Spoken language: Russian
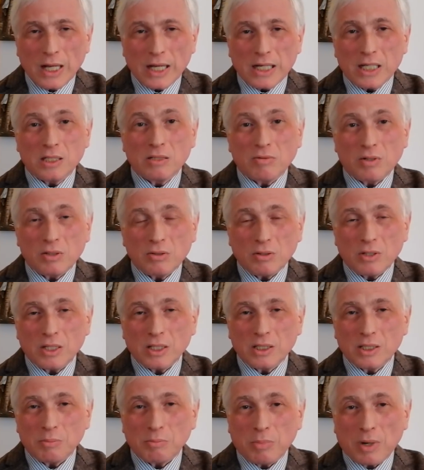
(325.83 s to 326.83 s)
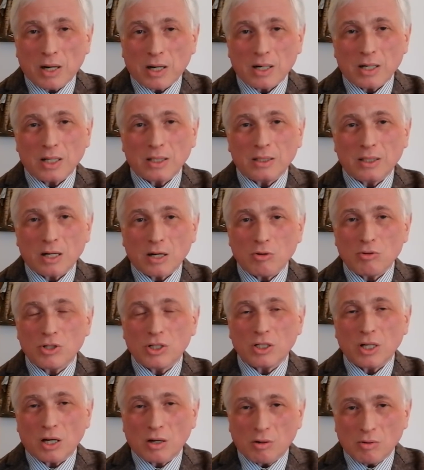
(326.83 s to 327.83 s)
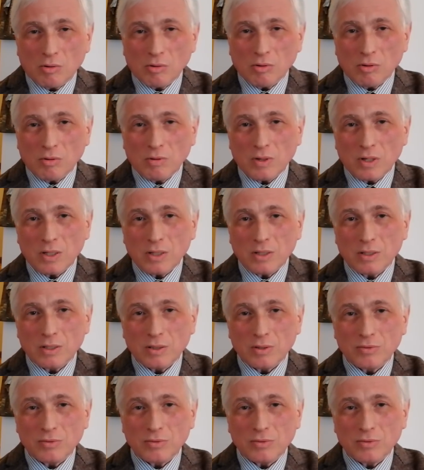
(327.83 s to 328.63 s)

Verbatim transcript: и звонок из аппарата Русакова